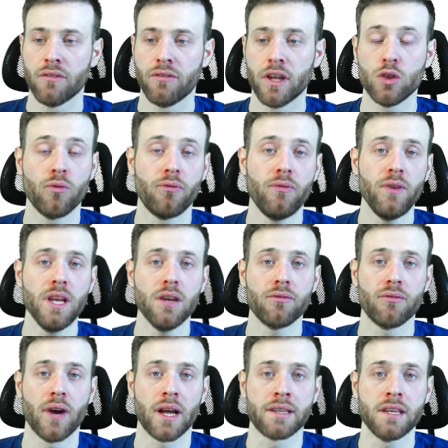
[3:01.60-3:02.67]
du viele
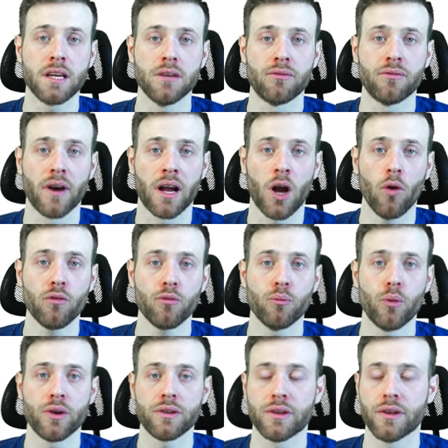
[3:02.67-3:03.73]
Artikel verkaufen
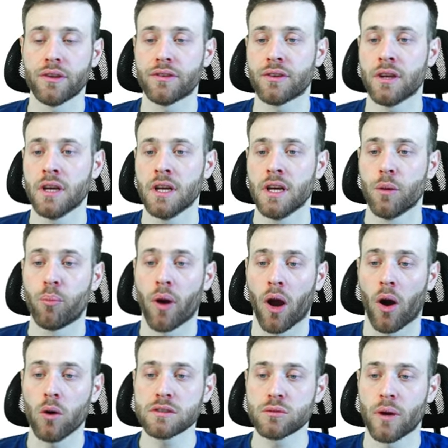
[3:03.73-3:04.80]
möchtest,
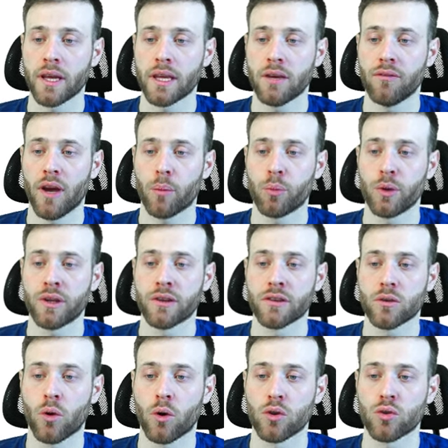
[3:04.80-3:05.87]
brauchst du ein gewerbliches
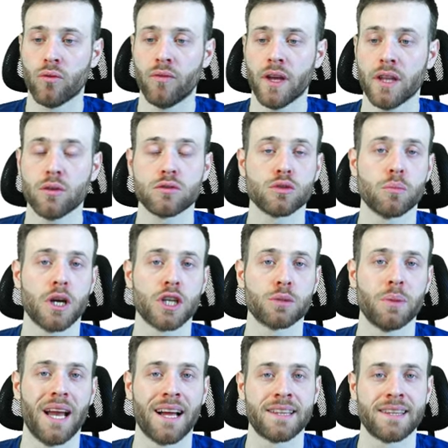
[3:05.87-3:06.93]
Konto. Wenn du zum
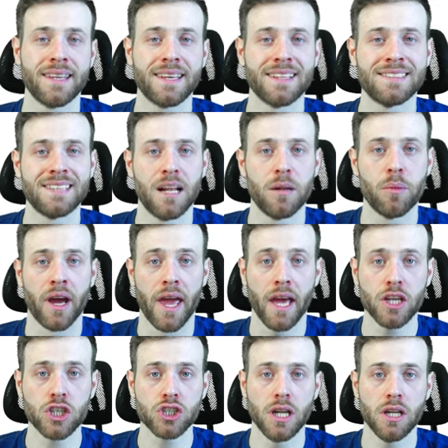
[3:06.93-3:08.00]
Beispiel Artikel selber
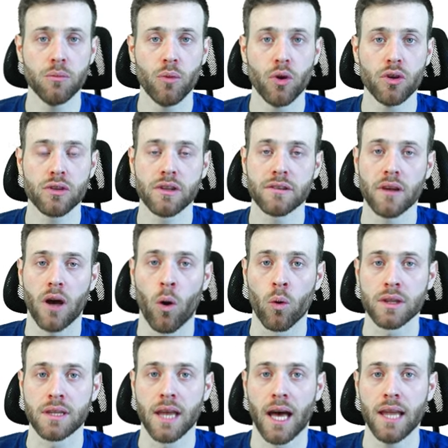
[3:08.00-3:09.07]
herstellen möchtest, auch
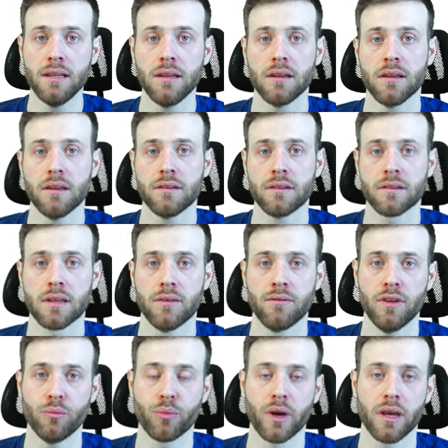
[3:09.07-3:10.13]
dann ist es
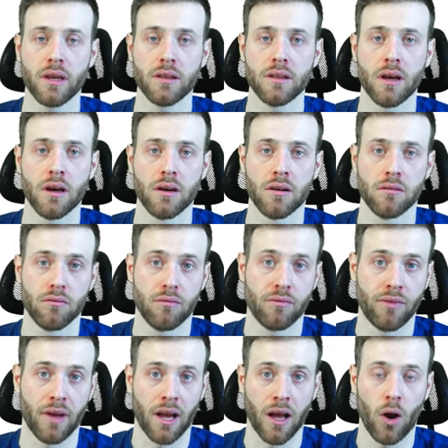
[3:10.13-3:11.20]
gewinnbringender
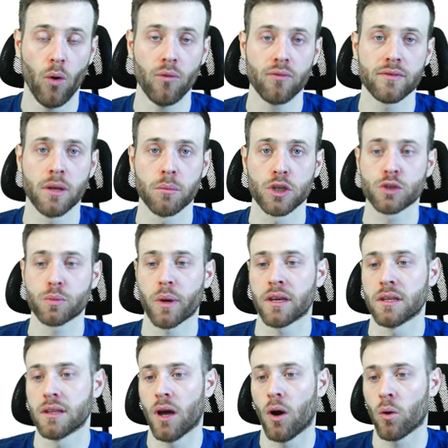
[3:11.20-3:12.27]
Verkauf,
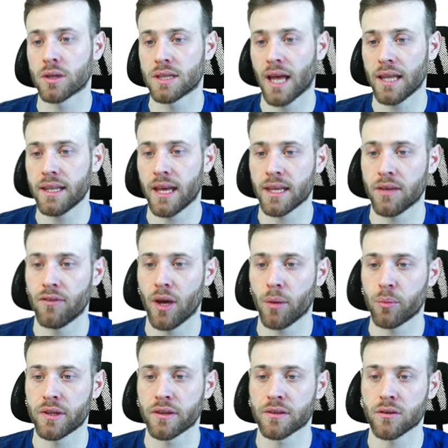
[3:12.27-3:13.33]
dementsprechend auch dann ein
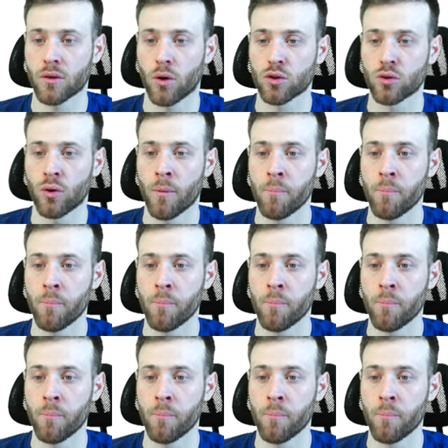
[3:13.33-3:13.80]
gewerbliches Konto.